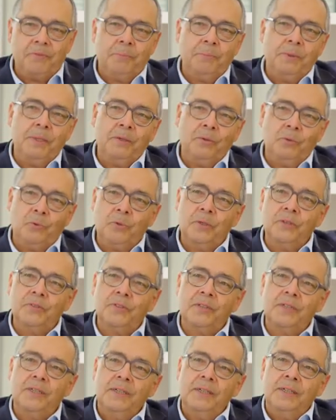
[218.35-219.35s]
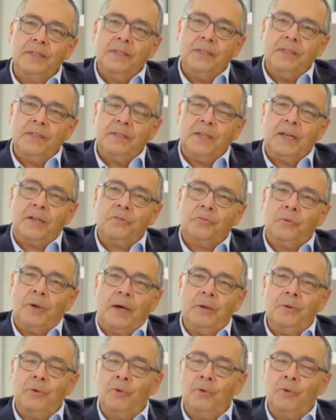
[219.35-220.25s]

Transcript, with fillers: Wir bieten Kurse dazu an.